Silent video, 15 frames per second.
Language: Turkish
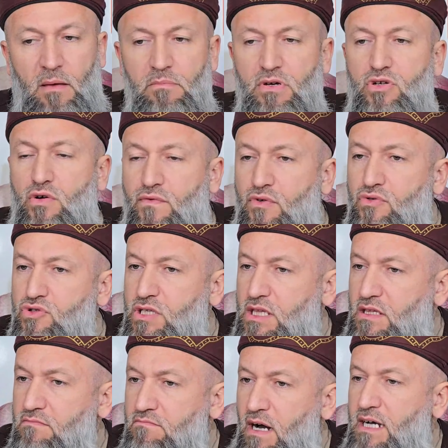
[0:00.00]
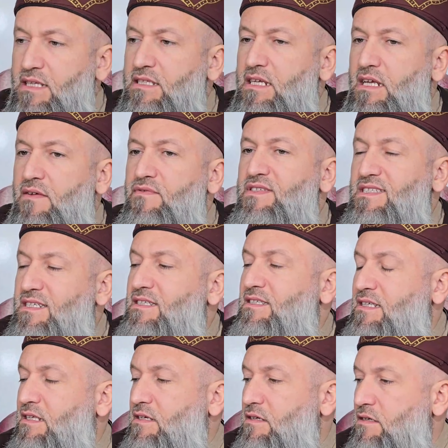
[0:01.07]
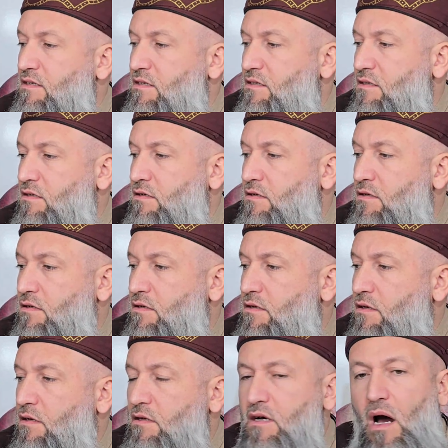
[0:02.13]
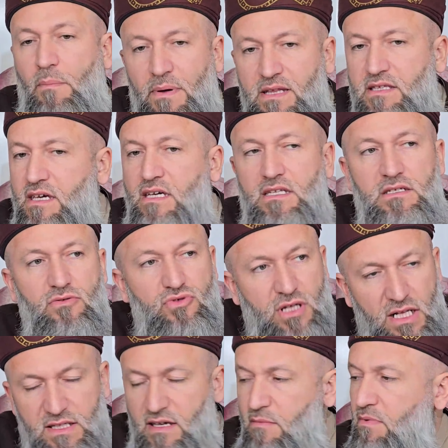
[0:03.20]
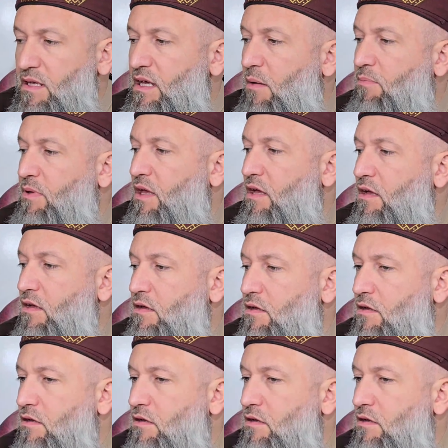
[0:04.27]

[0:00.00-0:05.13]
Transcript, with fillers: Mikrofonu uzattım. Baktın elif sıkıntılı. Kapat yayını güzel tebliğ yap ya.